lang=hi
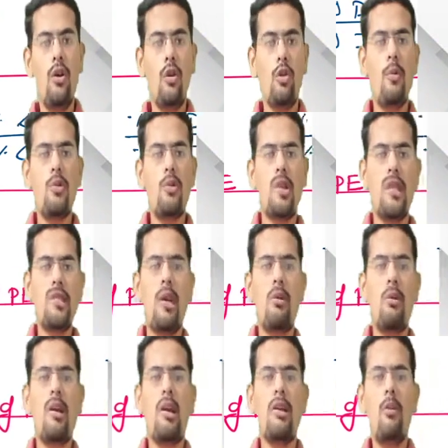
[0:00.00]
तो मैं उसे कैसे
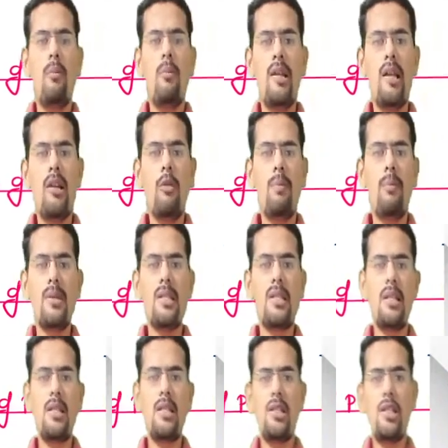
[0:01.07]
कैलकुलेट करना लो मैं देखना लो
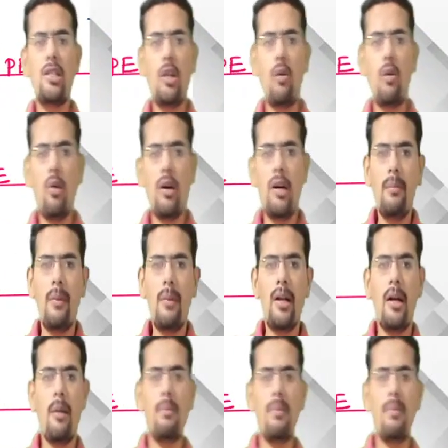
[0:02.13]
परसेंटेज चेंज इन क्वानिटी डिमांडेड
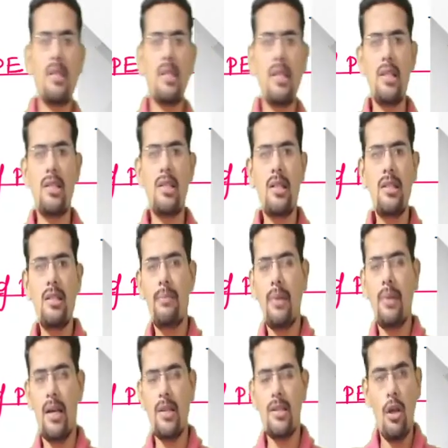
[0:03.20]
अपॉन परसेंटेज चेंज इन
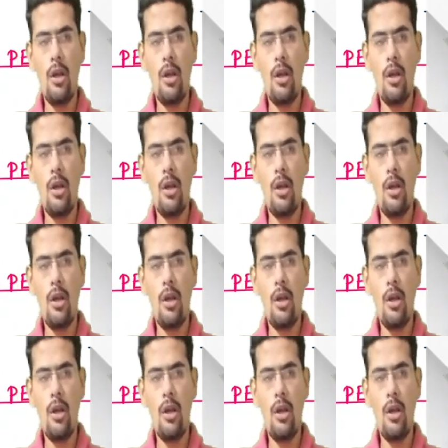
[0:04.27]
प्राइस